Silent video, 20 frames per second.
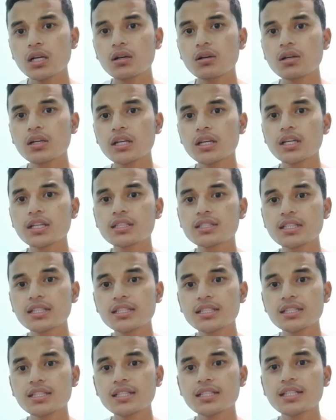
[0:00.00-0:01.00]
Oke,
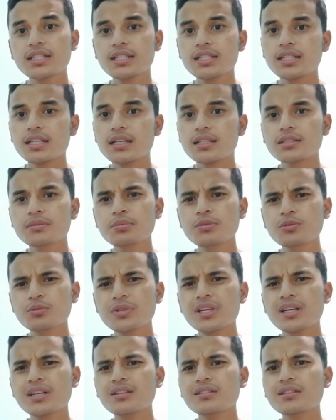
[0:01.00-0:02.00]
jadi gini ya.
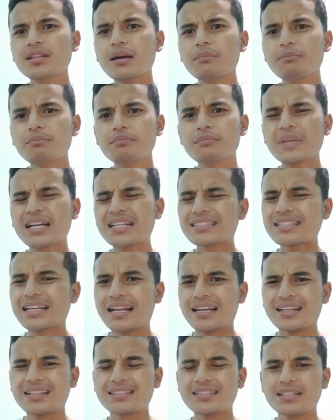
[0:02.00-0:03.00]
Sebelumnya tak
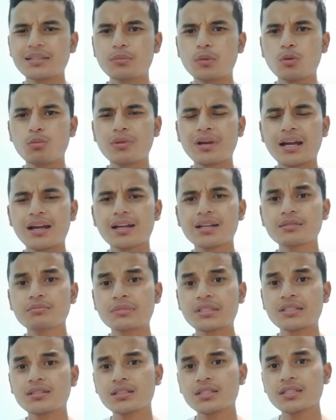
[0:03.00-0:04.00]
masalah sih mau mengangkat
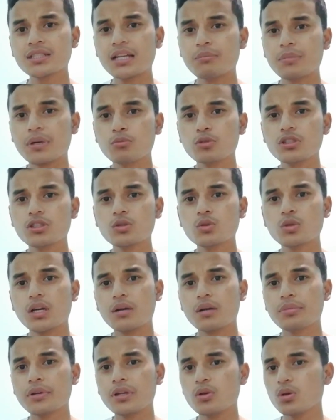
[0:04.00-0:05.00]
menteri siapapun itu
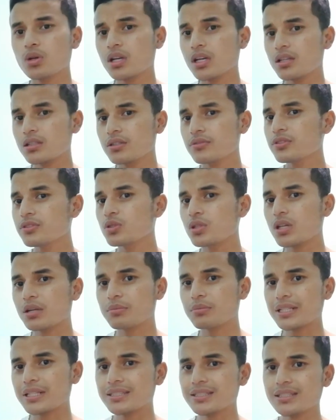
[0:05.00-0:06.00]
hak prerogatif
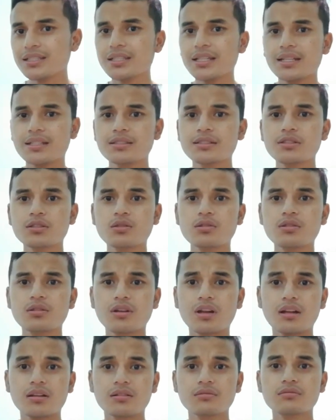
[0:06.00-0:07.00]
seorang presiden,
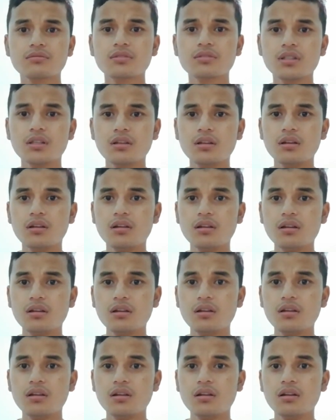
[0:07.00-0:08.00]
seorang
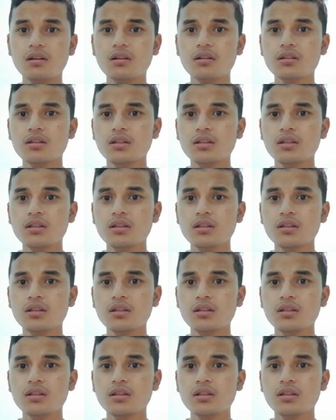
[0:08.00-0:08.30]
eh,